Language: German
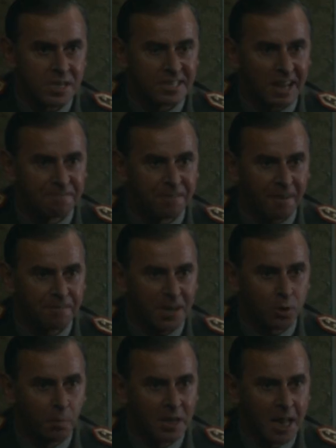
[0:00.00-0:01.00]
In dieser
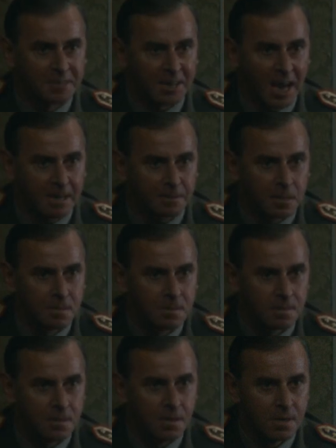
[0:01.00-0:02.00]
Affäre werden Köpfe
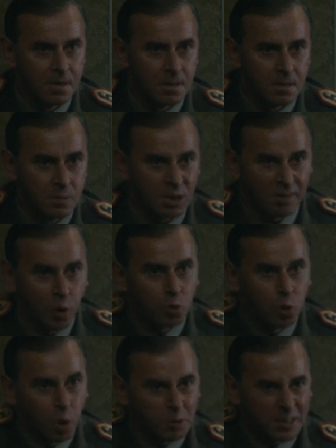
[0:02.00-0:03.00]
rollen. Wir haben
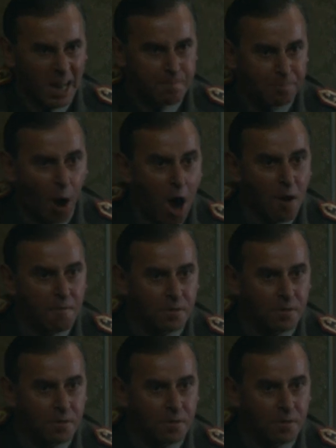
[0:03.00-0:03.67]
alle Beweise.